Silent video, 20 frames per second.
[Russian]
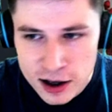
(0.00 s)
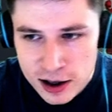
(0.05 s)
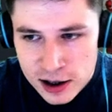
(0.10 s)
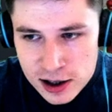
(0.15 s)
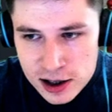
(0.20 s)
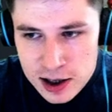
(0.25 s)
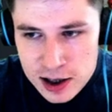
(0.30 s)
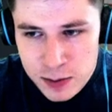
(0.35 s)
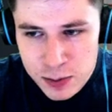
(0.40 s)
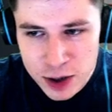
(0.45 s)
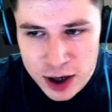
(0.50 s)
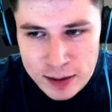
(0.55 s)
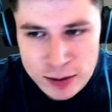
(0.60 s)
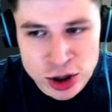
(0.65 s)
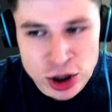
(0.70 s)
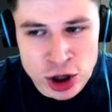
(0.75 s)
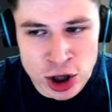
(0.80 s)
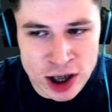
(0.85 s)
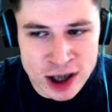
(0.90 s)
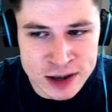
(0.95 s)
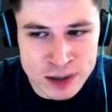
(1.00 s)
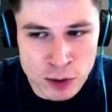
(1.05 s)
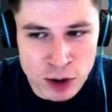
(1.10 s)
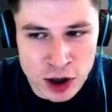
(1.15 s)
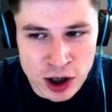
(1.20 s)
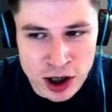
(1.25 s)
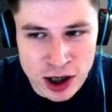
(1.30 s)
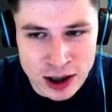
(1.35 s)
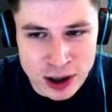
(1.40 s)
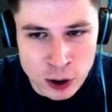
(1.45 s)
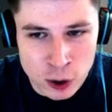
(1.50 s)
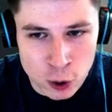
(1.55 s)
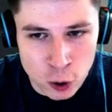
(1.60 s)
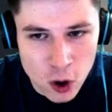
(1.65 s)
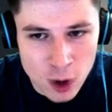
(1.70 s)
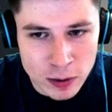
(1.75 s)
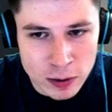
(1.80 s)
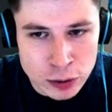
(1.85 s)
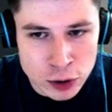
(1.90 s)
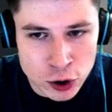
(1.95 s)
И прямо сейчас мы их
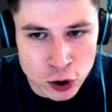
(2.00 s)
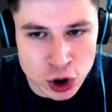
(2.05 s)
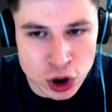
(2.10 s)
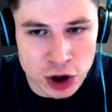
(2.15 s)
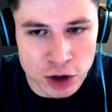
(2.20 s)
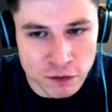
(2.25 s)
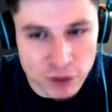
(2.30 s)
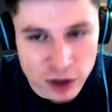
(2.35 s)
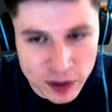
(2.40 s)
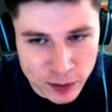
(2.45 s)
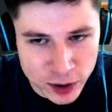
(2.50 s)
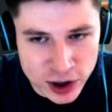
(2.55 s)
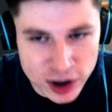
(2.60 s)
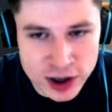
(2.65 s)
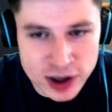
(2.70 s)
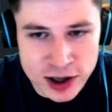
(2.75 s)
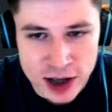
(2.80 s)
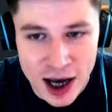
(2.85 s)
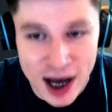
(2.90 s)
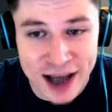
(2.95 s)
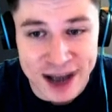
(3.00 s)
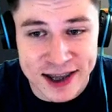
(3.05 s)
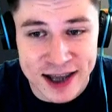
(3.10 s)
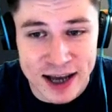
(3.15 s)
откроем, и все, что выпадет, я отдам